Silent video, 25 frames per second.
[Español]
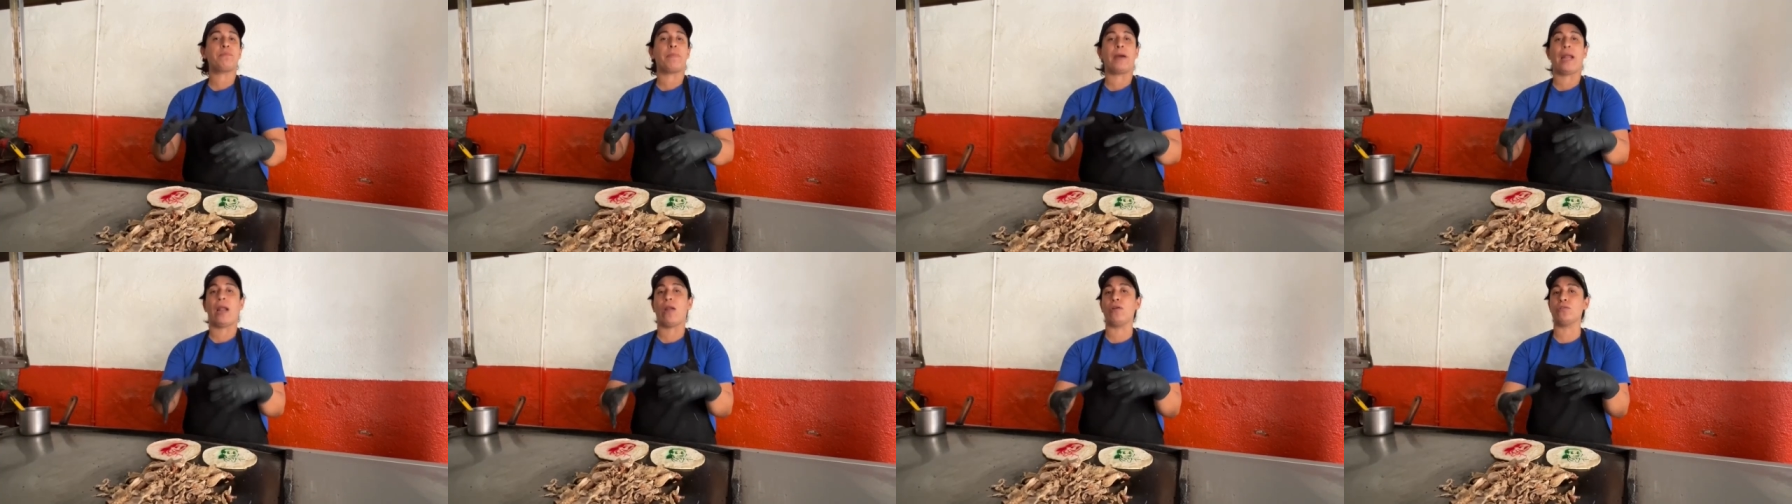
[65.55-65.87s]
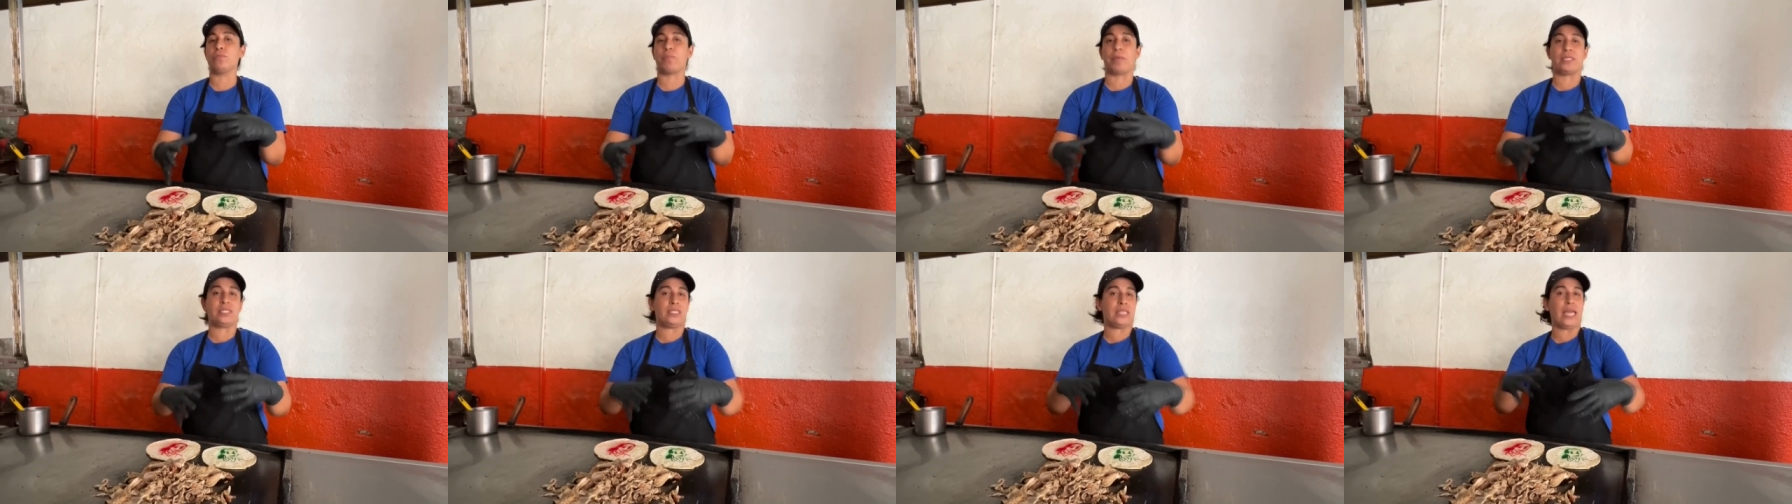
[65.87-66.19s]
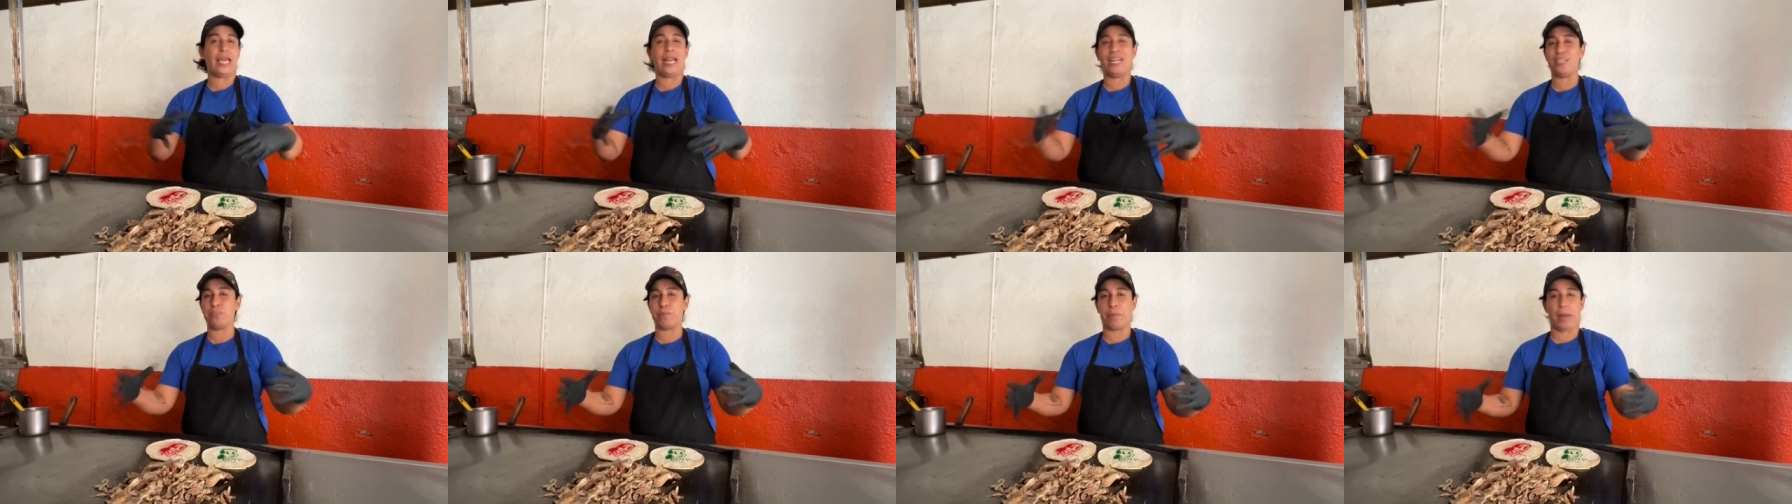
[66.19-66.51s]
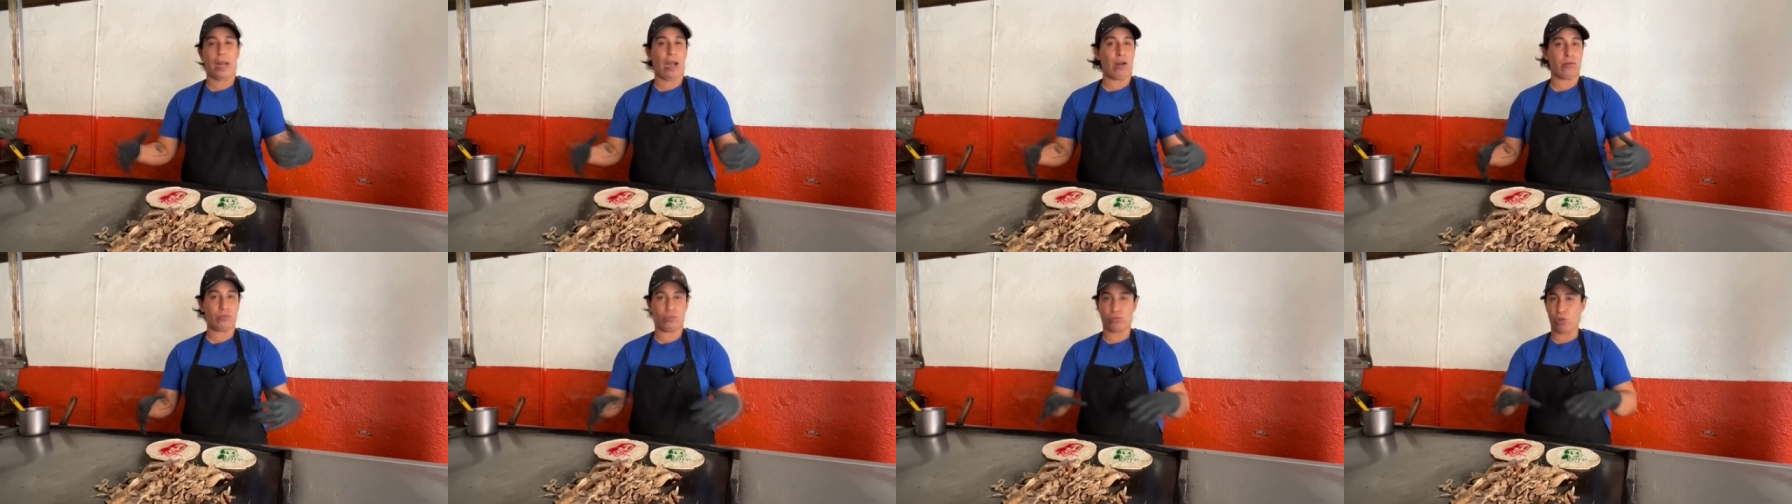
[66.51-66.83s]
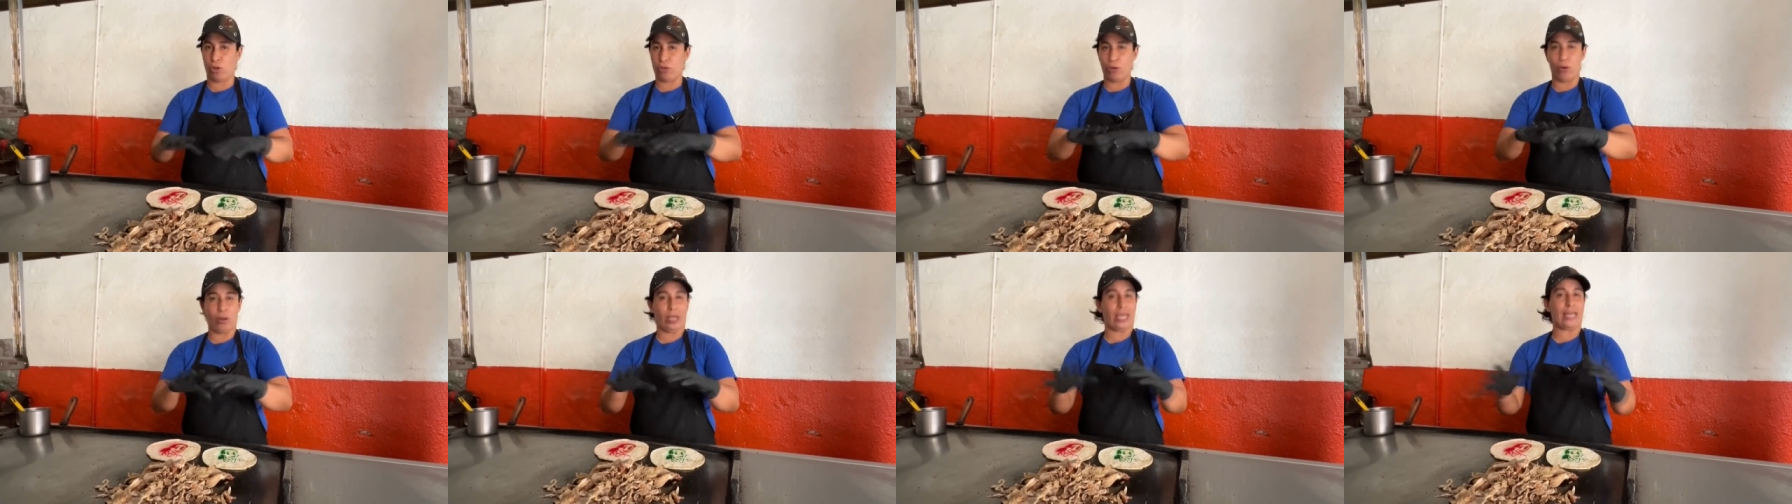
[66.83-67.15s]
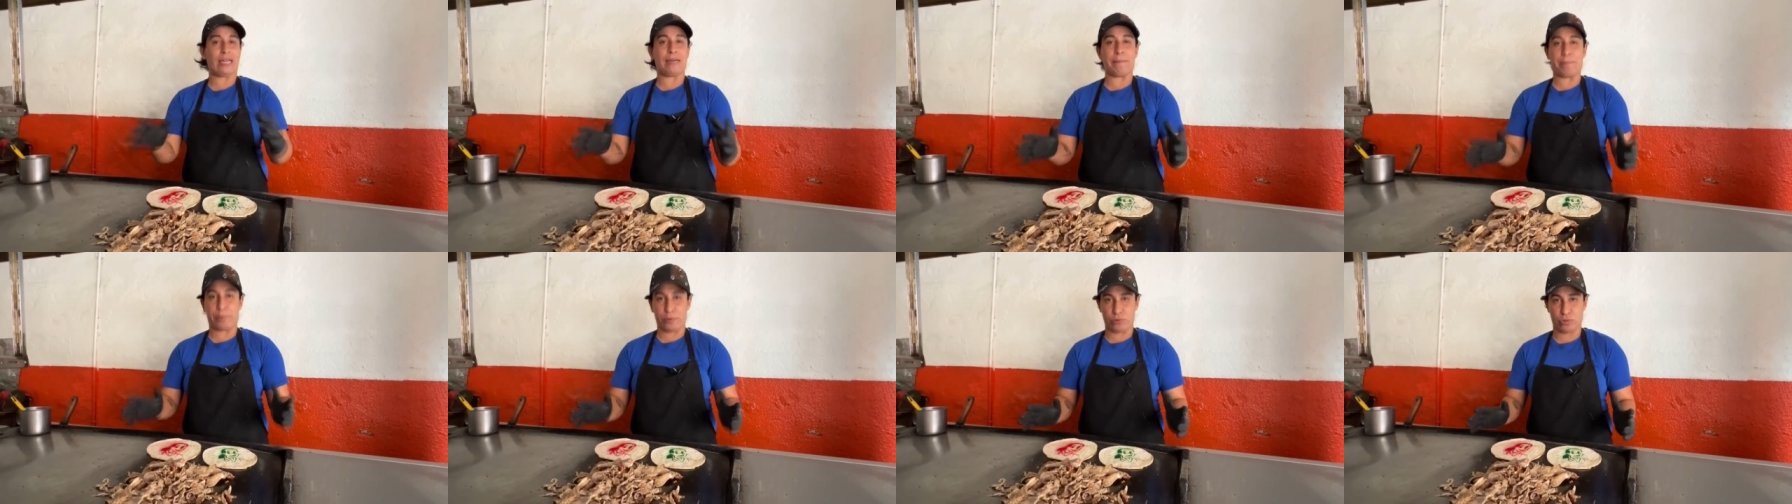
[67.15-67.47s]
para los pasteles, para los, todo lo que
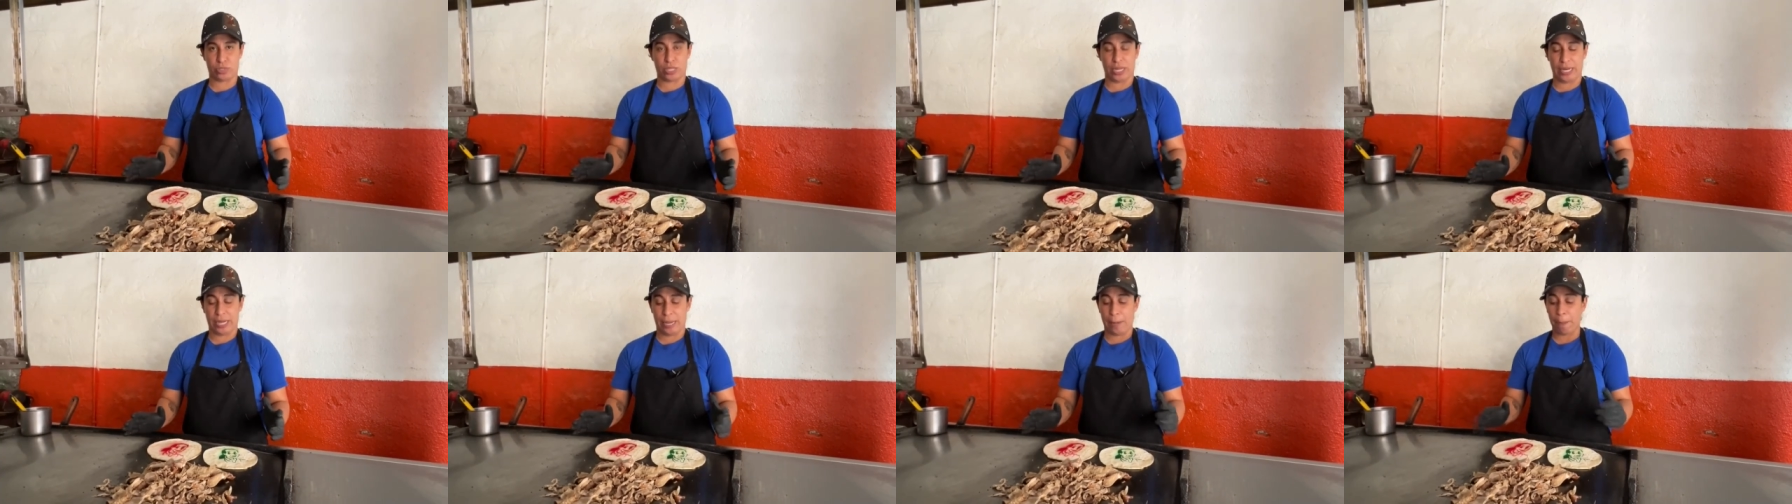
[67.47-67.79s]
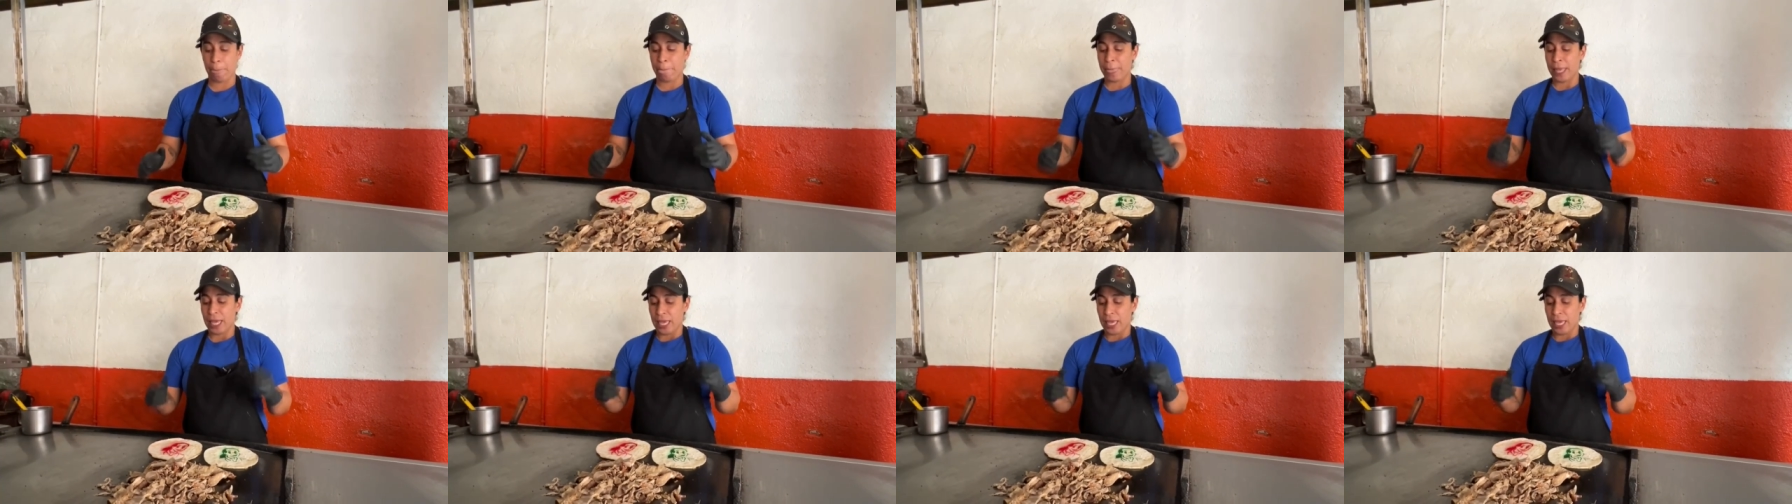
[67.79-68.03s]
es repostería.